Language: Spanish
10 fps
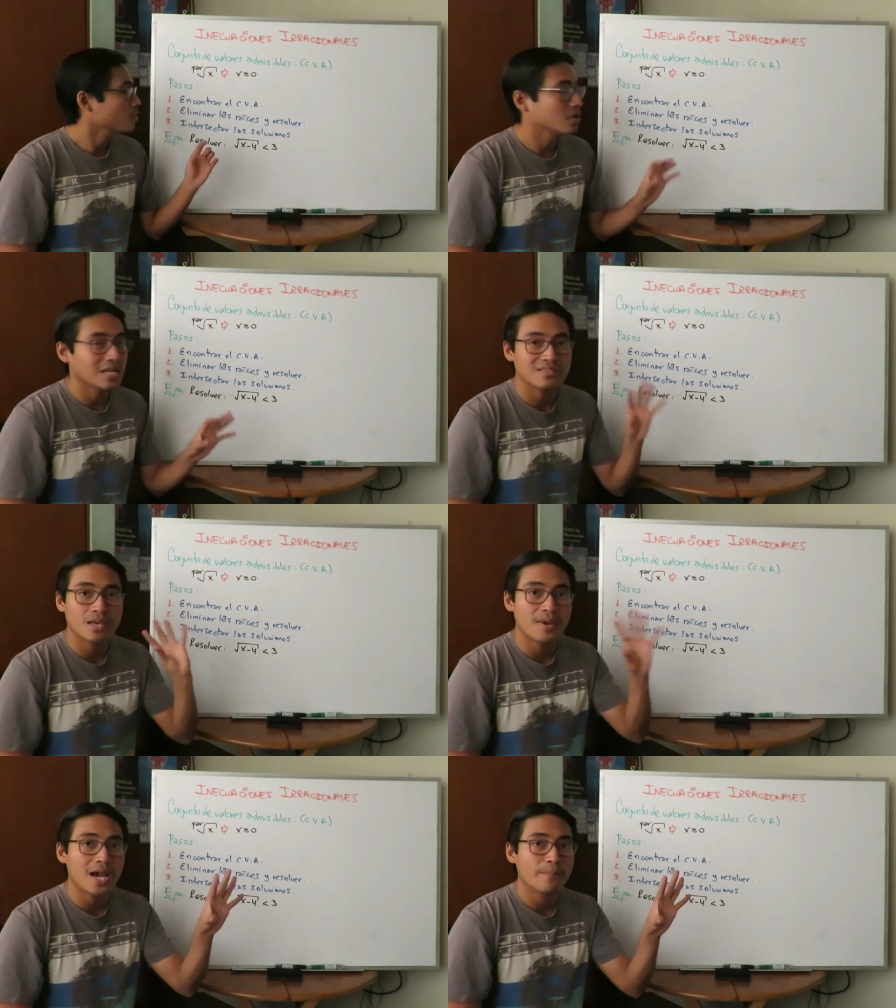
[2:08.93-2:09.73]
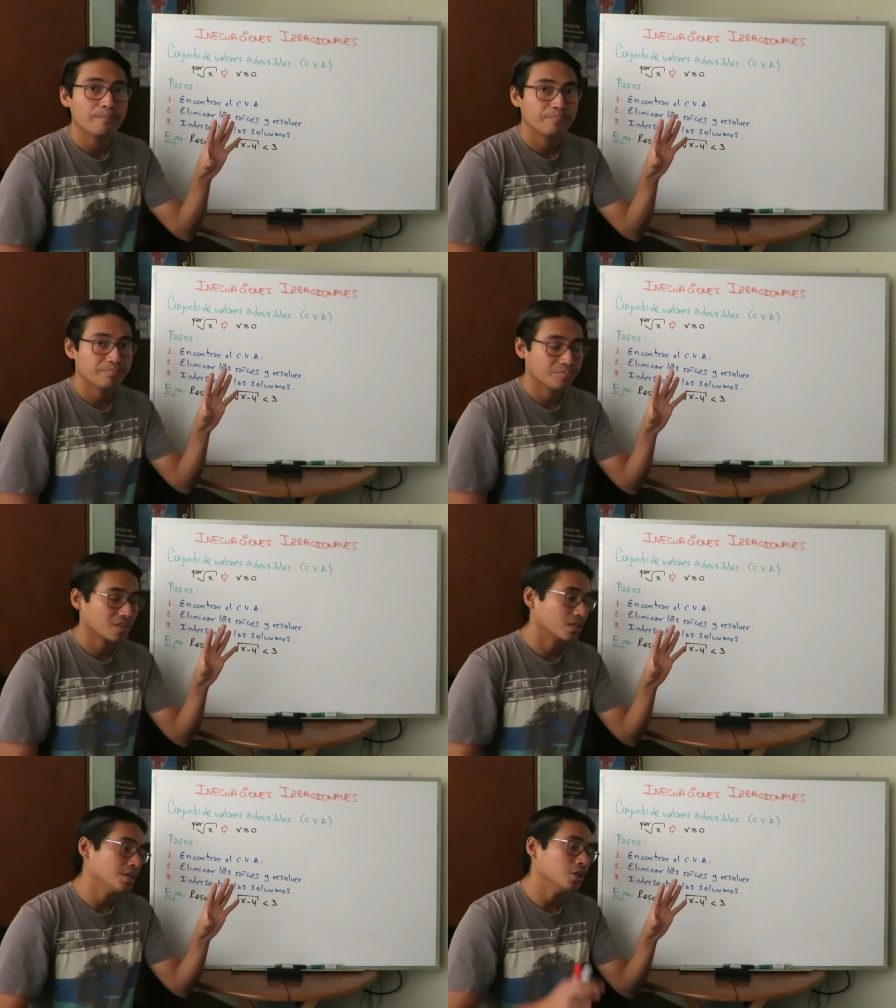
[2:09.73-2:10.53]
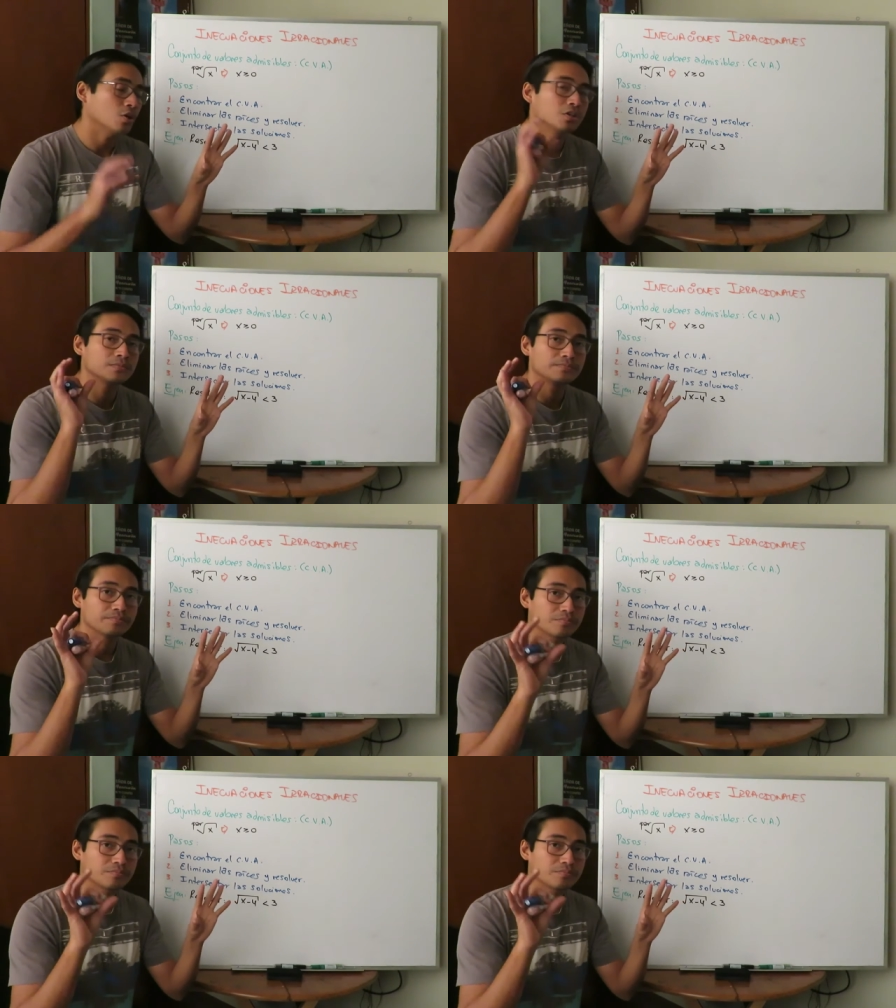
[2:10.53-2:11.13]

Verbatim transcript: con el CBA y con